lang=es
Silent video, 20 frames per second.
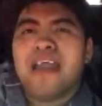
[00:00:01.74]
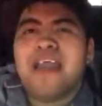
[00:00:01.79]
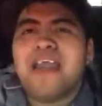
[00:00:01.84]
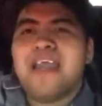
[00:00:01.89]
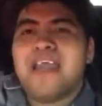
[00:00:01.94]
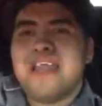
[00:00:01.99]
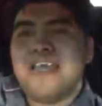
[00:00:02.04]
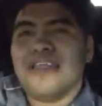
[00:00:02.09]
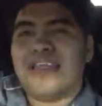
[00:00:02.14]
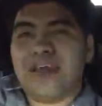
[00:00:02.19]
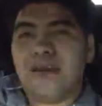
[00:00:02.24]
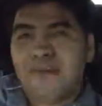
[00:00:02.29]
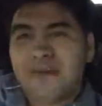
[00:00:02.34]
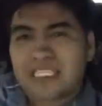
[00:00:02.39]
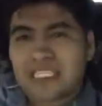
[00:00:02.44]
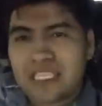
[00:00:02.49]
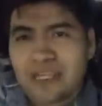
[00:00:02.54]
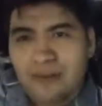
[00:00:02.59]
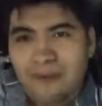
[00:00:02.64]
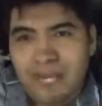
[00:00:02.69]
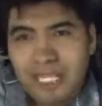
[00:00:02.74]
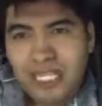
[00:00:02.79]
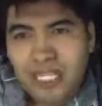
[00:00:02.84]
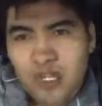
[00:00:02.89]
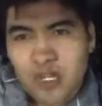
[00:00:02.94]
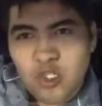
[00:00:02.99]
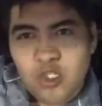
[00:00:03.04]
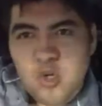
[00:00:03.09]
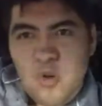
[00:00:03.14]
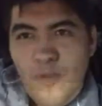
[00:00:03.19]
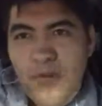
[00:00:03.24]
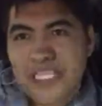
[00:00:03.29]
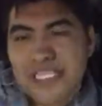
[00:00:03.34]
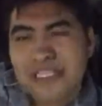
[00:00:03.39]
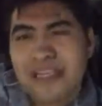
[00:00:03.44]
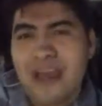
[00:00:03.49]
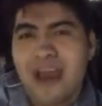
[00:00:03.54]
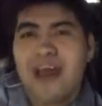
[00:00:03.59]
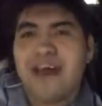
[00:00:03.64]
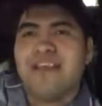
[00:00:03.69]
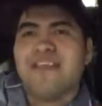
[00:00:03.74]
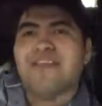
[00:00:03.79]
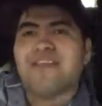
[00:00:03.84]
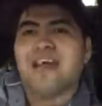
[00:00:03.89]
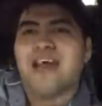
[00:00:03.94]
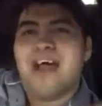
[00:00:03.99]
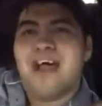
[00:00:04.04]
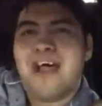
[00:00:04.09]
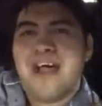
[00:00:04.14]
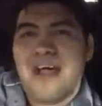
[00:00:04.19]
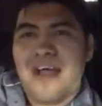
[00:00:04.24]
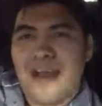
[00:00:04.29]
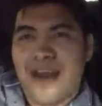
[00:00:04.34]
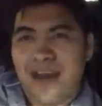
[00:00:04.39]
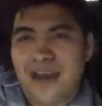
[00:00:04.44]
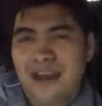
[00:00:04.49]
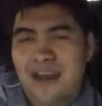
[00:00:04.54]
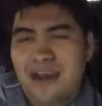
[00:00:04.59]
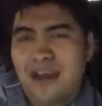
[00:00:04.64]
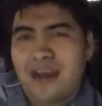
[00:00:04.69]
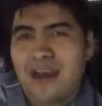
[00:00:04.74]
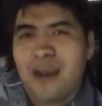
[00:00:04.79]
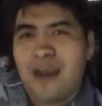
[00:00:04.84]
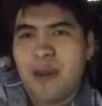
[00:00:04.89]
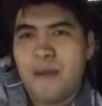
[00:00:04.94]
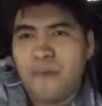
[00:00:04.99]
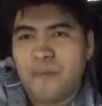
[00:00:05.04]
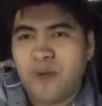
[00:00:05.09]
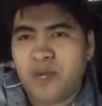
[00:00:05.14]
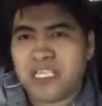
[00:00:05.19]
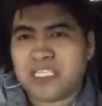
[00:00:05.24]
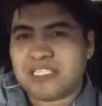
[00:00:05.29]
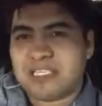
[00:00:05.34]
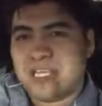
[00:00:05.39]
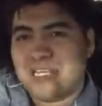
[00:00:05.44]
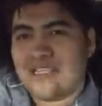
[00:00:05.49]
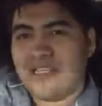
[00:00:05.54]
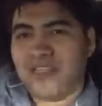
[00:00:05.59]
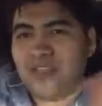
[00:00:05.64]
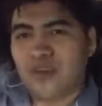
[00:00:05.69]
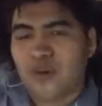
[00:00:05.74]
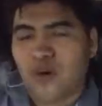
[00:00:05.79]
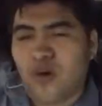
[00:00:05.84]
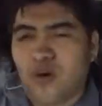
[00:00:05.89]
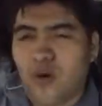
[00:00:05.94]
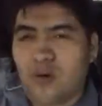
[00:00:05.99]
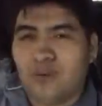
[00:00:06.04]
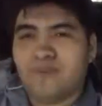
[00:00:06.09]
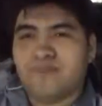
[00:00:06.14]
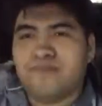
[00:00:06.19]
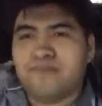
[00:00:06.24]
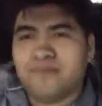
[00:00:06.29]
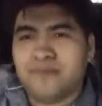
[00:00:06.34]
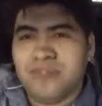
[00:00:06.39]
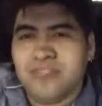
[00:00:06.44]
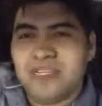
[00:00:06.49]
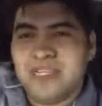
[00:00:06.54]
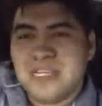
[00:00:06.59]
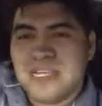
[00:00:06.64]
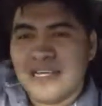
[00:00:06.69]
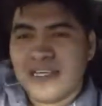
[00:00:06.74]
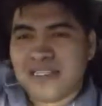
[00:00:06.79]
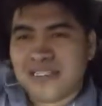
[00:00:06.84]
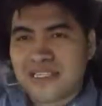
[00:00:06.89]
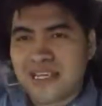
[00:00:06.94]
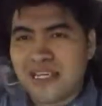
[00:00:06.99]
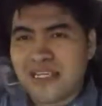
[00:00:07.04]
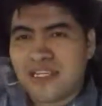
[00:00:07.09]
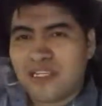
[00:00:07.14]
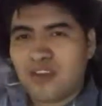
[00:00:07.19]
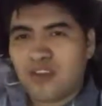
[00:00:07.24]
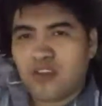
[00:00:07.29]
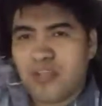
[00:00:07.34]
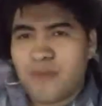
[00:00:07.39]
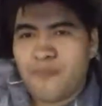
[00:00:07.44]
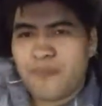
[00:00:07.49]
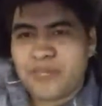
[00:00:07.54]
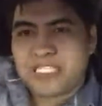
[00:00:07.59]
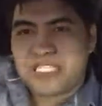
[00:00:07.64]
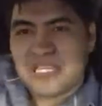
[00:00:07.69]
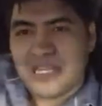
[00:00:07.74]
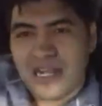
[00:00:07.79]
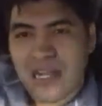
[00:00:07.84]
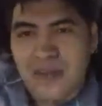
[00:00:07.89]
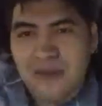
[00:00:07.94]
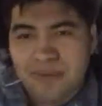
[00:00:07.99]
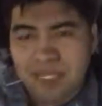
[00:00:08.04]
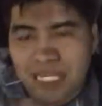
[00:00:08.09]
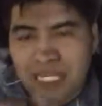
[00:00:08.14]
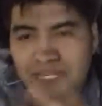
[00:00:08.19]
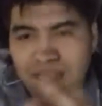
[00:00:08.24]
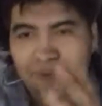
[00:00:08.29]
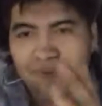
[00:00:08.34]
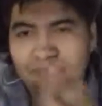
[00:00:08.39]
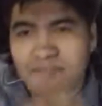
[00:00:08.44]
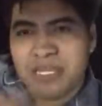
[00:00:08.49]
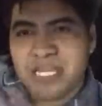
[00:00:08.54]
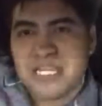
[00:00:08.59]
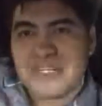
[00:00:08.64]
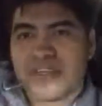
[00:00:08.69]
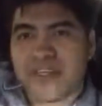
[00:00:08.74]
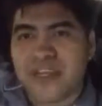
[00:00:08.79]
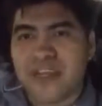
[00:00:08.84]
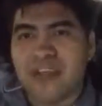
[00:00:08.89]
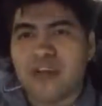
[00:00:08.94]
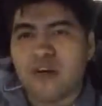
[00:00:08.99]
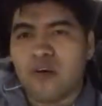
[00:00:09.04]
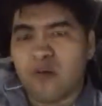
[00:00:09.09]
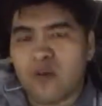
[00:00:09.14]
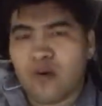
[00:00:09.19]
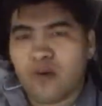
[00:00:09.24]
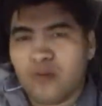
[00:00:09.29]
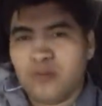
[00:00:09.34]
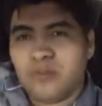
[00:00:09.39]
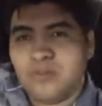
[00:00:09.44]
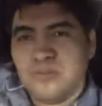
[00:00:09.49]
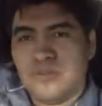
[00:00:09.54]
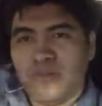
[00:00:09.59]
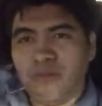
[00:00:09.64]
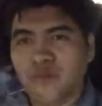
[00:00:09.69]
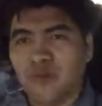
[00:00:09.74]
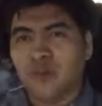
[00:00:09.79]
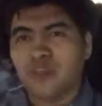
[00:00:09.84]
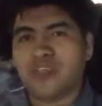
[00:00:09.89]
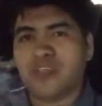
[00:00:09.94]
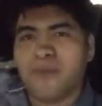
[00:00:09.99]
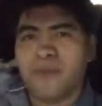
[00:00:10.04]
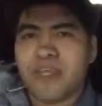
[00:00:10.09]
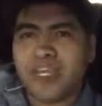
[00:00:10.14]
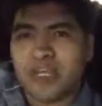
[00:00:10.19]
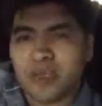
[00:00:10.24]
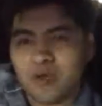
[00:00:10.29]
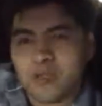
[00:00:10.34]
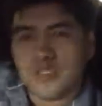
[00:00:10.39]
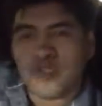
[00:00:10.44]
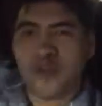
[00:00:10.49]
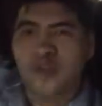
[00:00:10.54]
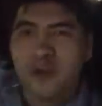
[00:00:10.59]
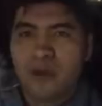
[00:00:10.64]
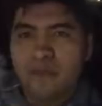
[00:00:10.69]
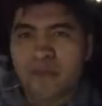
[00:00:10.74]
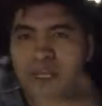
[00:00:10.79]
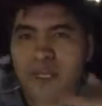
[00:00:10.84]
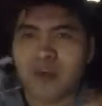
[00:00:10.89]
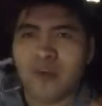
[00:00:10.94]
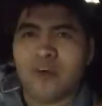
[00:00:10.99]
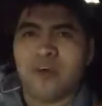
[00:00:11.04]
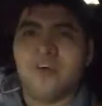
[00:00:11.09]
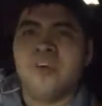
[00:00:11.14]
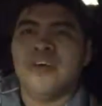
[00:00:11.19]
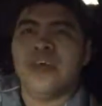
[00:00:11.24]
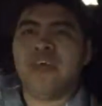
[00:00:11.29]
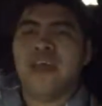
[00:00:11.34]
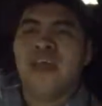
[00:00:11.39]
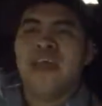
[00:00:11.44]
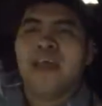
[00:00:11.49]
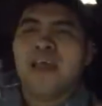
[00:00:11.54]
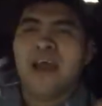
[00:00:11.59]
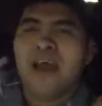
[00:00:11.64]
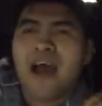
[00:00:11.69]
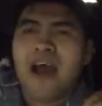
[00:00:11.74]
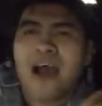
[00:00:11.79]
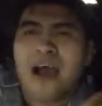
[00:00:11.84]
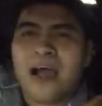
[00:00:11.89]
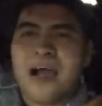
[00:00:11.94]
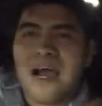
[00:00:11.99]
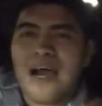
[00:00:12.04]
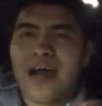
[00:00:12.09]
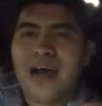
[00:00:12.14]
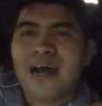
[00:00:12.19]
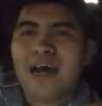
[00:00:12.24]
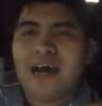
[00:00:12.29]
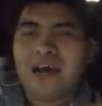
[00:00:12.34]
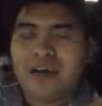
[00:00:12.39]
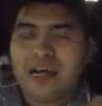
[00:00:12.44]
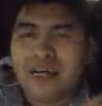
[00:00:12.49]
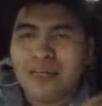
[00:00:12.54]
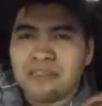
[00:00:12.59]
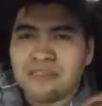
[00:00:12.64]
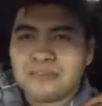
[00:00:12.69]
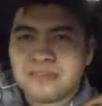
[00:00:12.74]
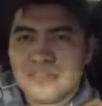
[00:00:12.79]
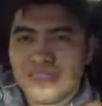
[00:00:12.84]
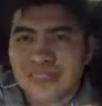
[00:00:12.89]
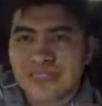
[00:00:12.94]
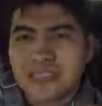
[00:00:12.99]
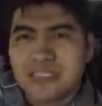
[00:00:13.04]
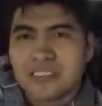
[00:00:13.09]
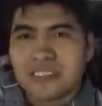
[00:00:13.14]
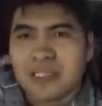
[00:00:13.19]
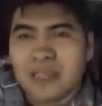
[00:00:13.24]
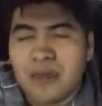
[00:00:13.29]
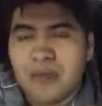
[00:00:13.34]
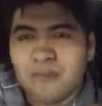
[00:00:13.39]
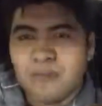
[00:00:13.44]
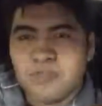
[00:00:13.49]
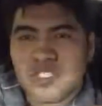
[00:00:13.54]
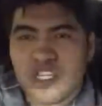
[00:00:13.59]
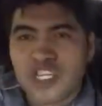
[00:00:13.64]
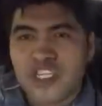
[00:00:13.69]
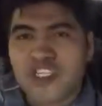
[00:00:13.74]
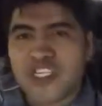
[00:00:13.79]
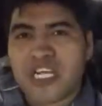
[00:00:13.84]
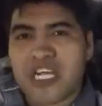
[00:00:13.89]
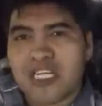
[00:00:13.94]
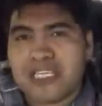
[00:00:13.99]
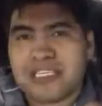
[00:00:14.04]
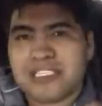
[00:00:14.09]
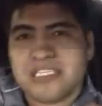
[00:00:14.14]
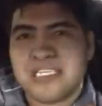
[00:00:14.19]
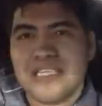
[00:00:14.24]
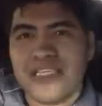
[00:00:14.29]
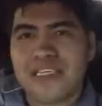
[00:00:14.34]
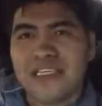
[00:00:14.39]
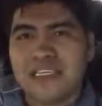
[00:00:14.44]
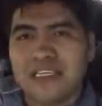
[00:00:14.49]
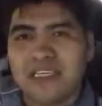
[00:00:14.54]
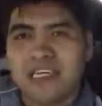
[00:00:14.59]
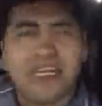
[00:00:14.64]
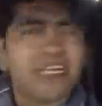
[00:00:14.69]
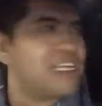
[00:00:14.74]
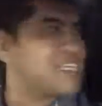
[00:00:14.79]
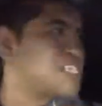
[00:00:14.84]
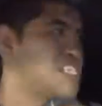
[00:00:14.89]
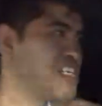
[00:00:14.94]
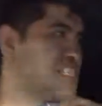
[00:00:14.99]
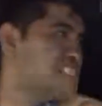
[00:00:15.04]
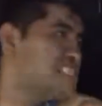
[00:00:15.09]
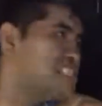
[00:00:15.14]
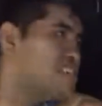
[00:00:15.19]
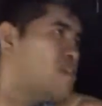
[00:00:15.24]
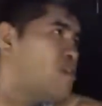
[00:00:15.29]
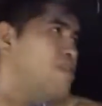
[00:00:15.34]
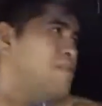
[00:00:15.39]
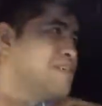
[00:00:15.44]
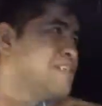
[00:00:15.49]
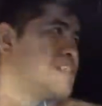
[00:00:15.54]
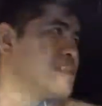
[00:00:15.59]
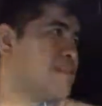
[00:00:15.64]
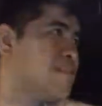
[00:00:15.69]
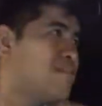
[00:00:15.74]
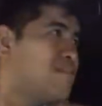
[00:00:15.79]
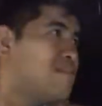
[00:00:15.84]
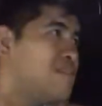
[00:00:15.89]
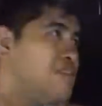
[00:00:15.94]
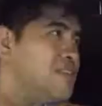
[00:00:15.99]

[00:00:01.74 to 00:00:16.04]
Hey, damas y caballeros, ¿cómo están? Ah, pues saliendo, saliendo de pasarla bien, bien rico con unos amigos, un amigo. Ah, estábamos en Chelsea. ¿Era Chelsea o Midtown?